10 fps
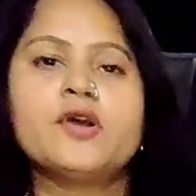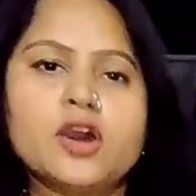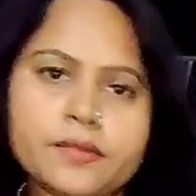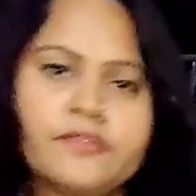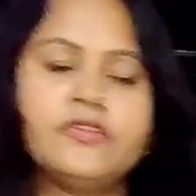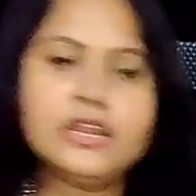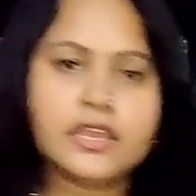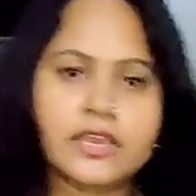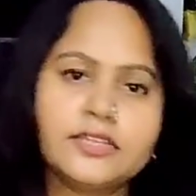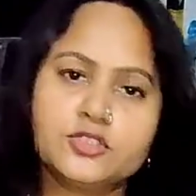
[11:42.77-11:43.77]
और भी फीलिंग
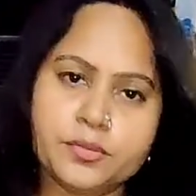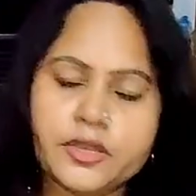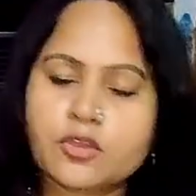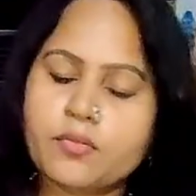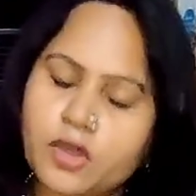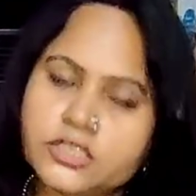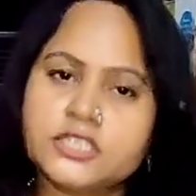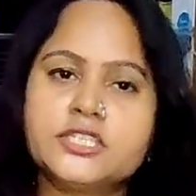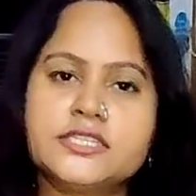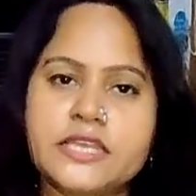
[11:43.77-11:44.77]
है जो मेरे को बहुत
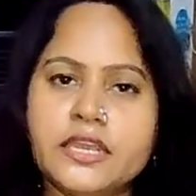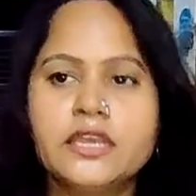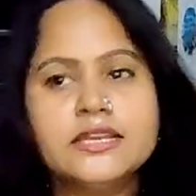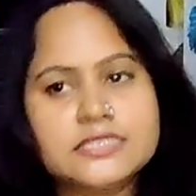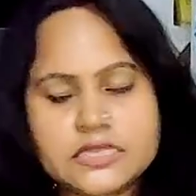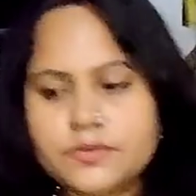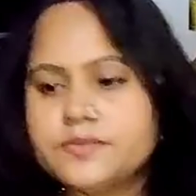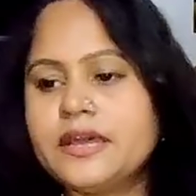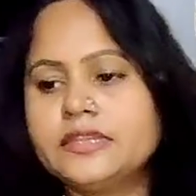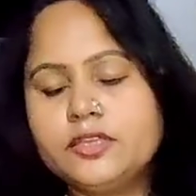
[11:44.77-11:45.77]
अच्छे से समझ
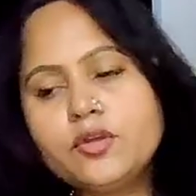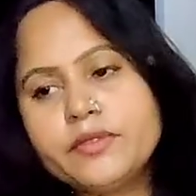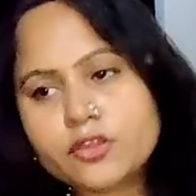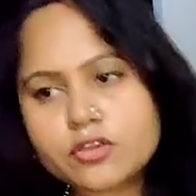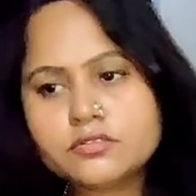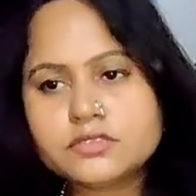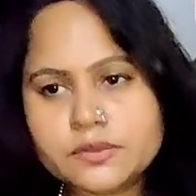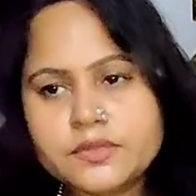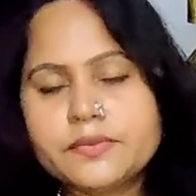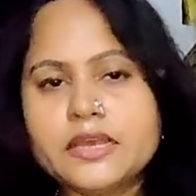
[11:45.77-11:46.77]
में आती है और मेरे को
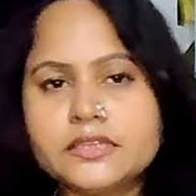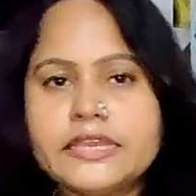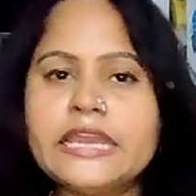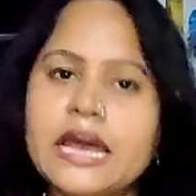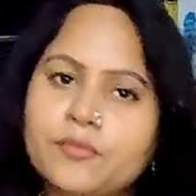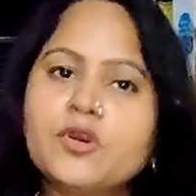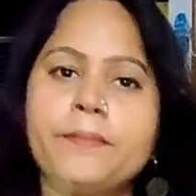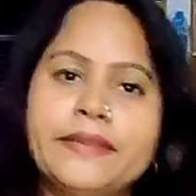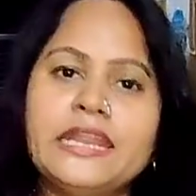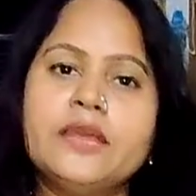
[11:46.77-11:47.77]
समझ में आता है कि आपको
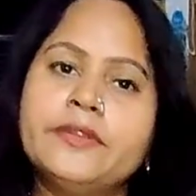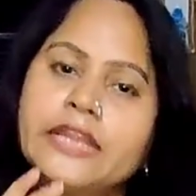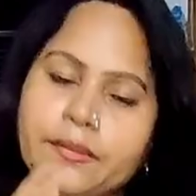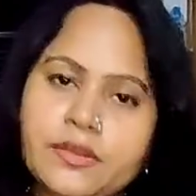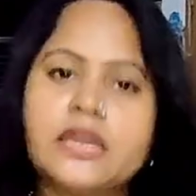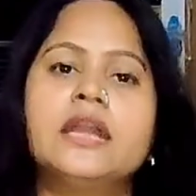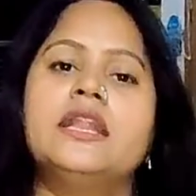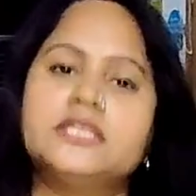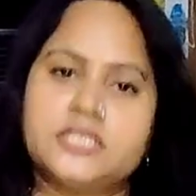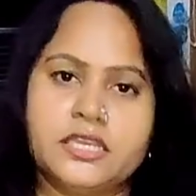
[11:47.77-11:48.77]
अपने लिए भी टाइम
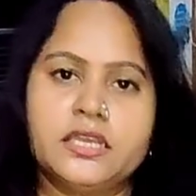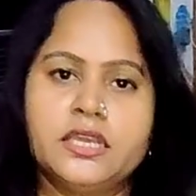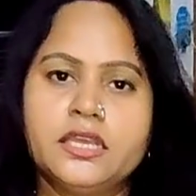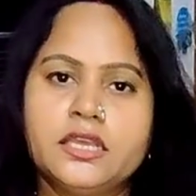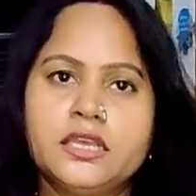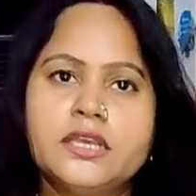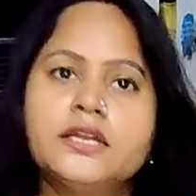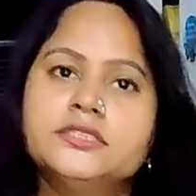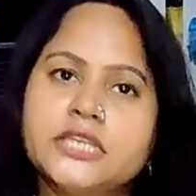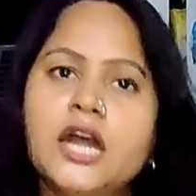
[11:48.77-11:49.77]
निकालना चाहिए
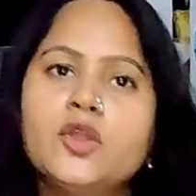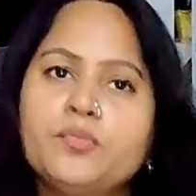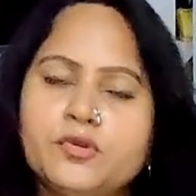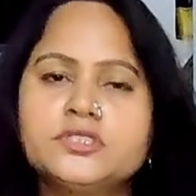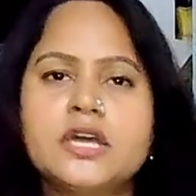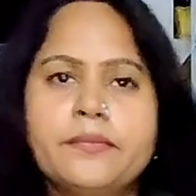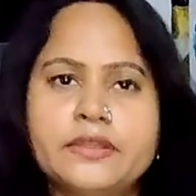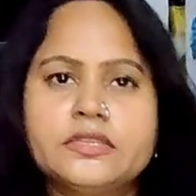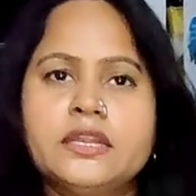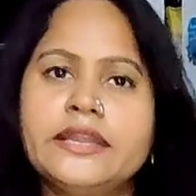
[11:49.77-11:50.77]
झाड़ू पोछा तब भी नहीं
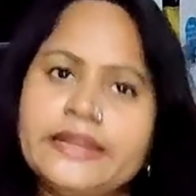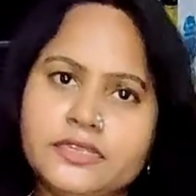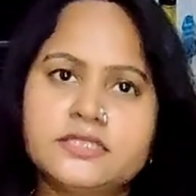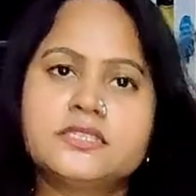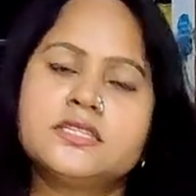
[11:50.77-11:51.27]
मिलता अपने लिए